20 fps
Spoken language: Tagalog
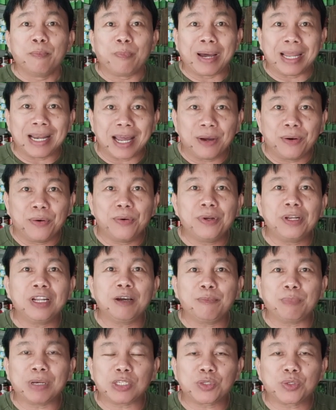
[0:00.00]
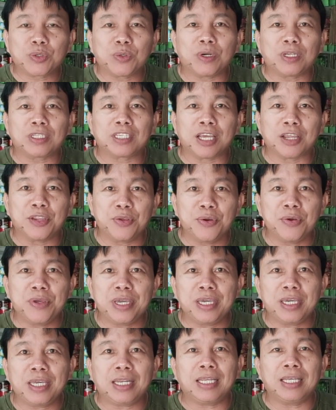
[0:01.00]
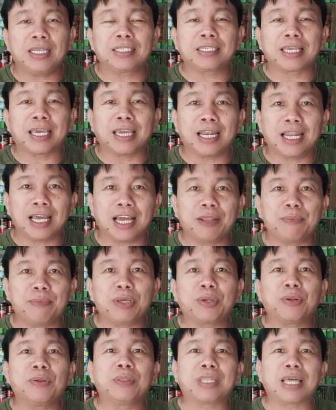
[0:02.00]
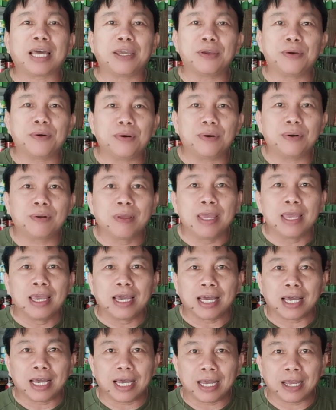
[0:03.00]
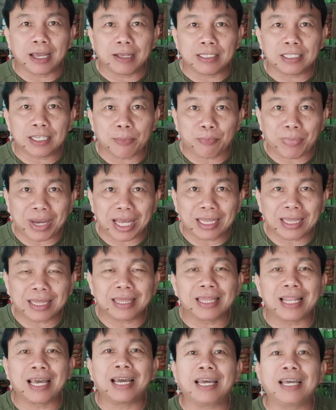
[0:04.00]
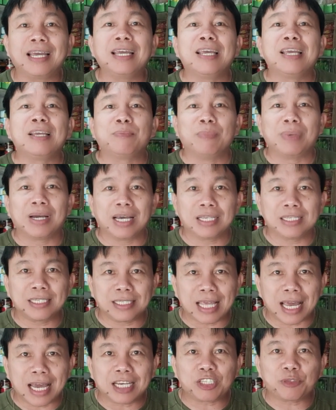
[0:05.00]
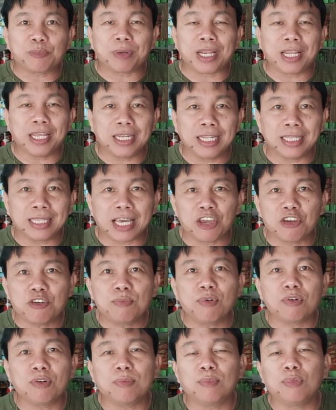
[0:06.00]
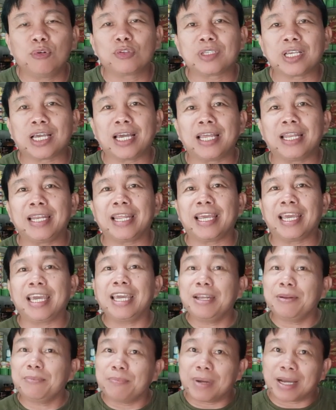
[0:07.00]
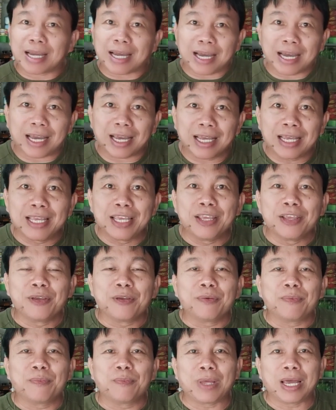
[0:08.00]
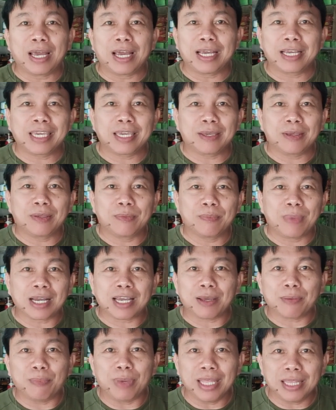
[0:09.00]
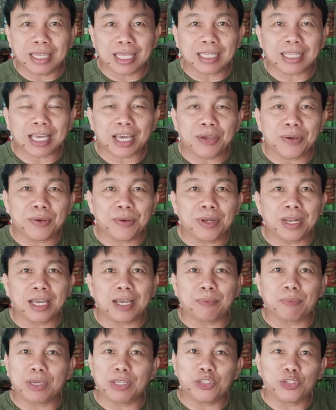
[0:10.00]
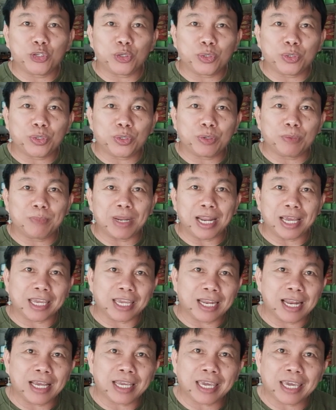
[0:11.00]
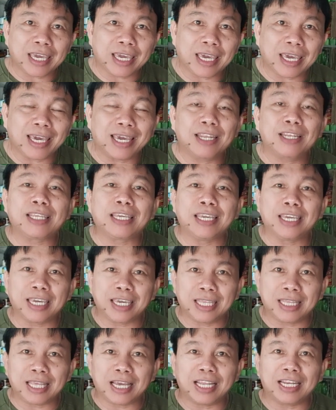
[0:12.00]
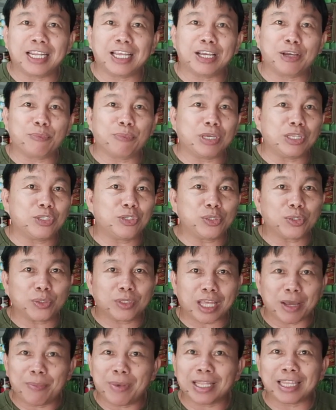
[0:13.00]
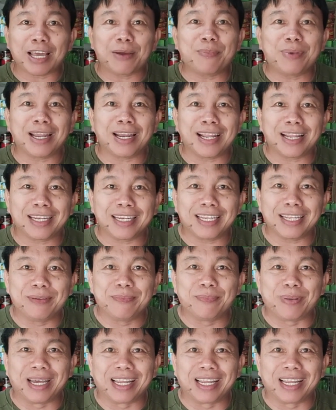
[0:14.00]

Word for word: panahon ng Pasko at sa New Year is kailangan meron tayong uh, sapat na mga stocks para hindi tayo maubusan and maka uh, makabenta tayo na medyo malaki-laki and kikita na medyo tama-tama lang din